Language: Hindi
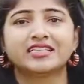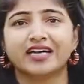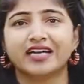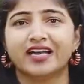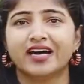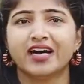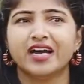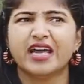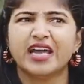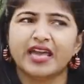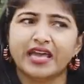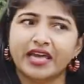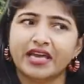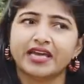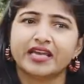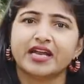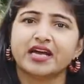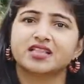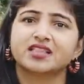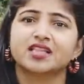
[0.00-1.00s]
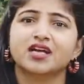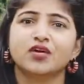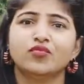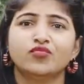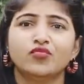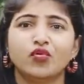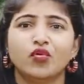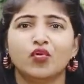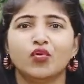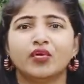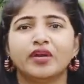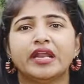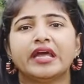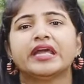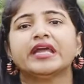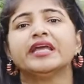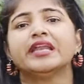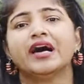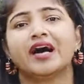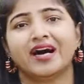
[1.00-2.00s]
था ना एक रात ना वो
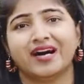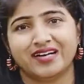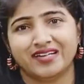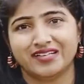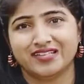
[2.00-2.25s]
नहीं रहा